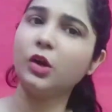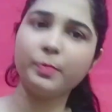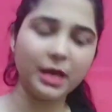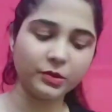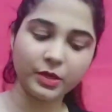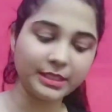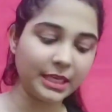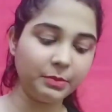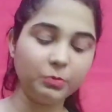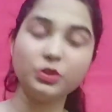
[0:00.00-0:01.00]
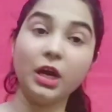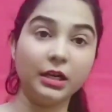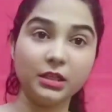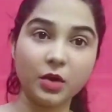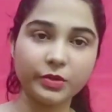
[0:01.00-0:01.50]
और प्लाजो का सेट भी मुझे
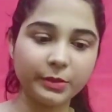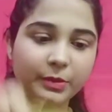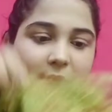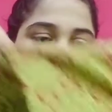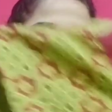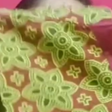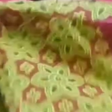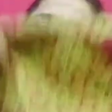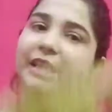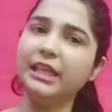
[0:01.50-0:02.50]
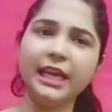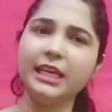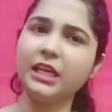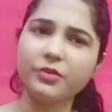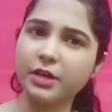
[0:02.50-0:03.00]
अंडर थाउजेंड मिला था वही
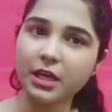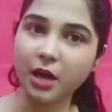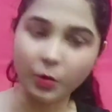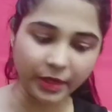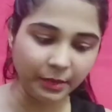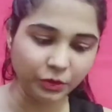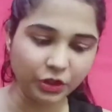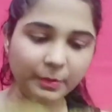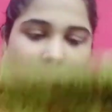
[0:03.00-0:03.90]
एट हंड्रेड के अराउंड ही मुझे